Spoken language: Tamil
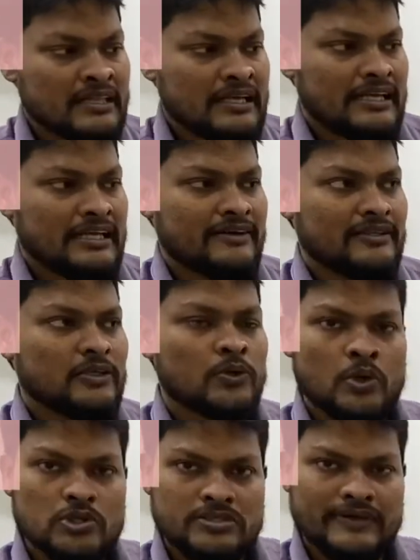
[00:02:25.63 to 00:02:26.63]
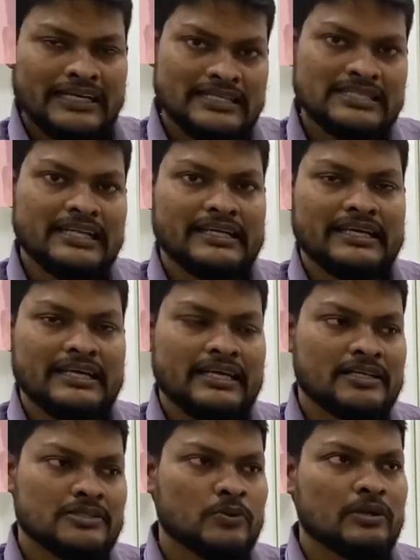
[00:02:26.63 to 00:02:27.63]
நீங்கள் வந்து க்ளோஸ் வென்டிலேஷனே இருக்கீங்க இல்லையா
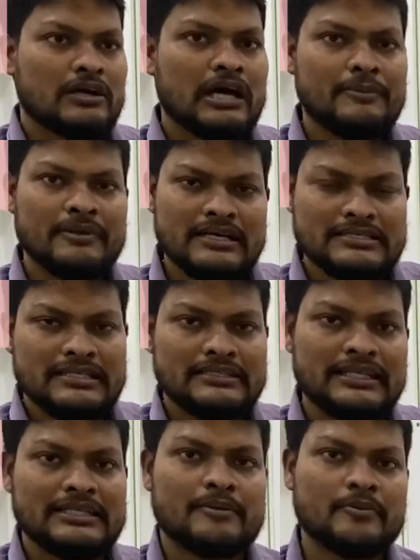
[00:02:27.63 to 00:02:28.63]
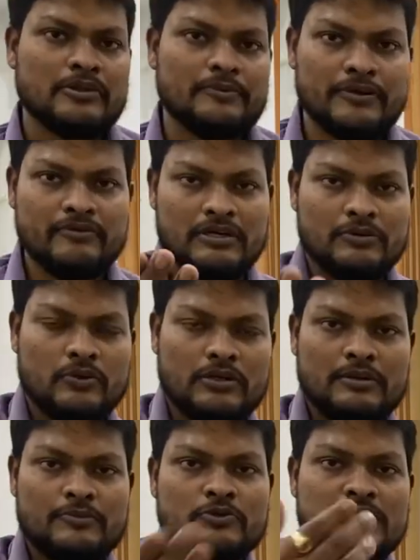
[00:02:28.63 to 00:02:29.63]
ஸோ உங்களுக்கு கார்பன் டை ஆக்சைடு தான் அதிகமாக போகுது இப்போ இவர்
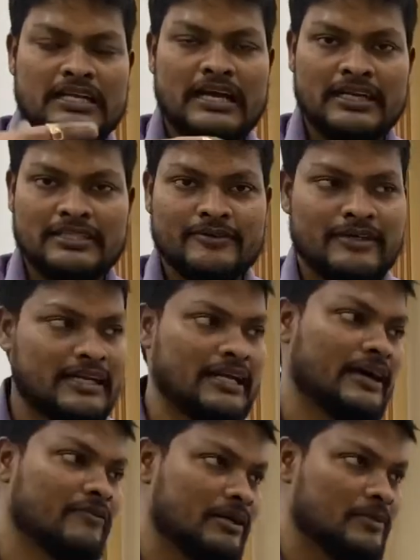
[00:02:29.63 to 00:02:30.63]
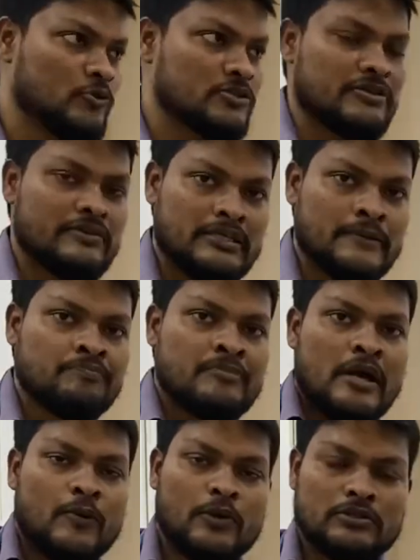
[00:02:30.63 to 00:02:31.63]
ஒரு மூச்சு நான் எடுத்து விடுறேன் நான் விடுற மூச்சு ஒரு
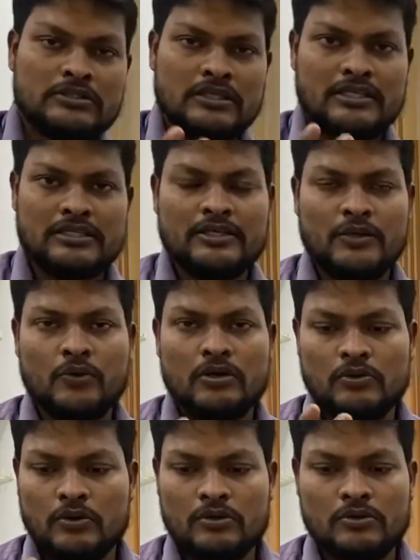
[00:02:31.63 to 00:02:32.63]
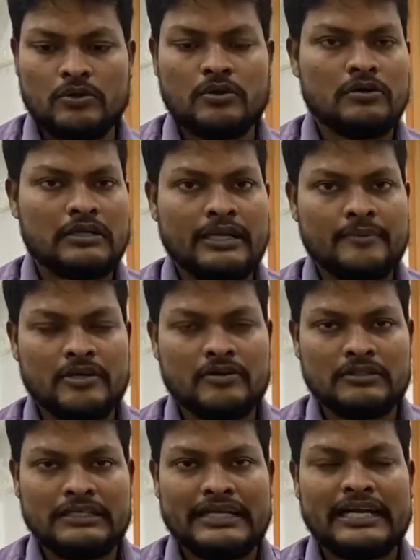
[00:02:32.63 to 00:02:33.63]
ஒருத்தருக்கு ஒரு ஒரு டைமுக்கு
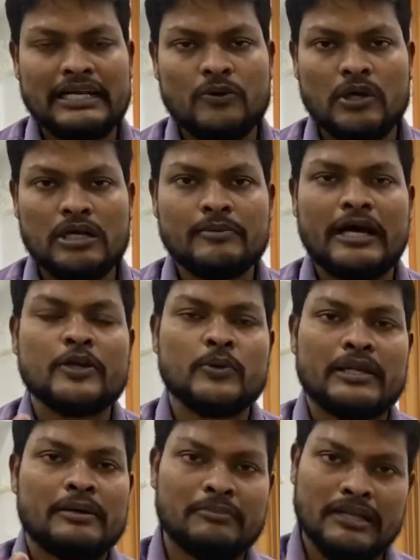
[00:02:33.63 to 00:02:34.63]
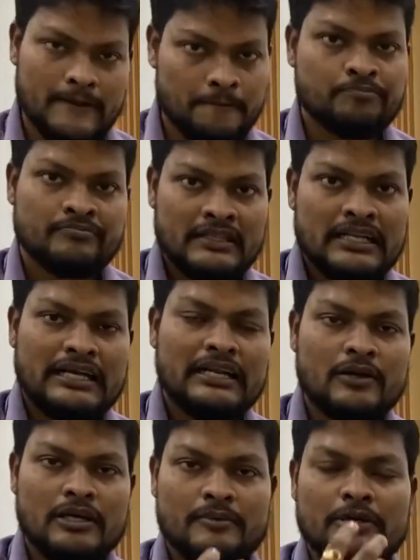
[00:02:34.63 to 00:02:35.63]
வந்து டைடல் வால்யூம் ஐநூறு எம்எல் டைடல்
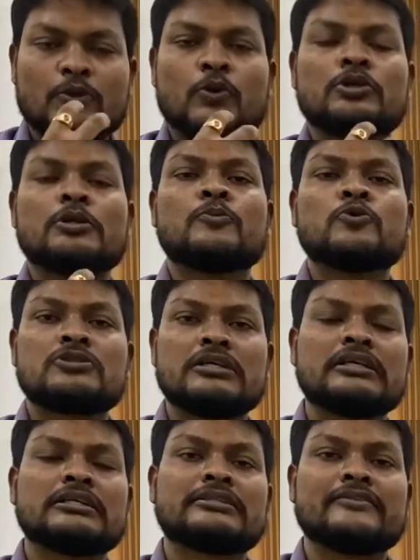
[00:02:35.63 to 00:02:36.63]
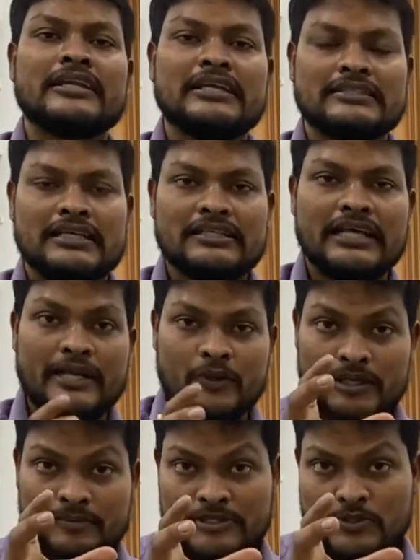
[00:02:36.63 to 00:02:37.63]
வால்யூம் ஒரு தடவை மூச்சு இழுத்து வெளியே தள்ளுறது
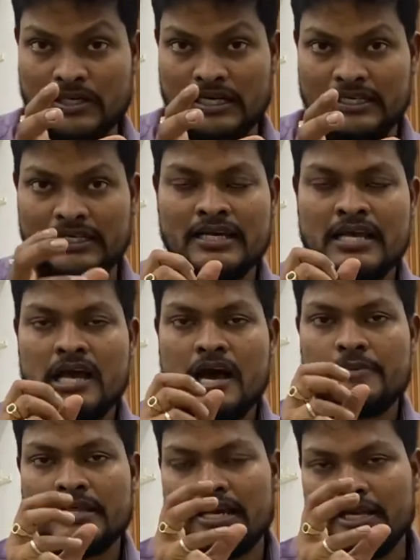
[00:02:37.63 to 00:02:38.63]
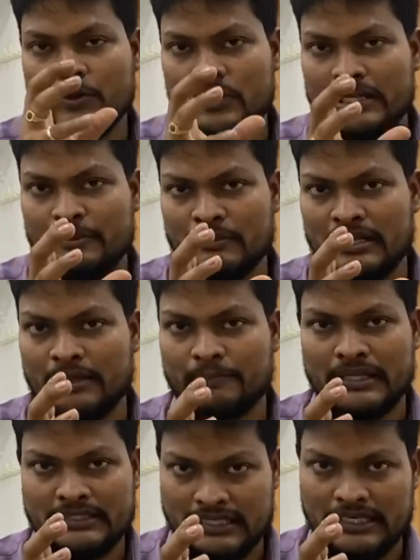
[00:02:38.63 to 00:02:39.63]
ஐநூறு எம்எல் சொல்கிறாங்க அப்புறம் ஐநூறு எம்எல்ல
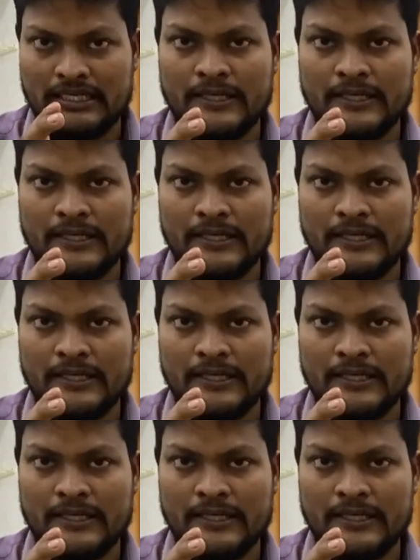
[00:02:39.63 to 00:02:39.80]
பார்த்தீங்கன்னா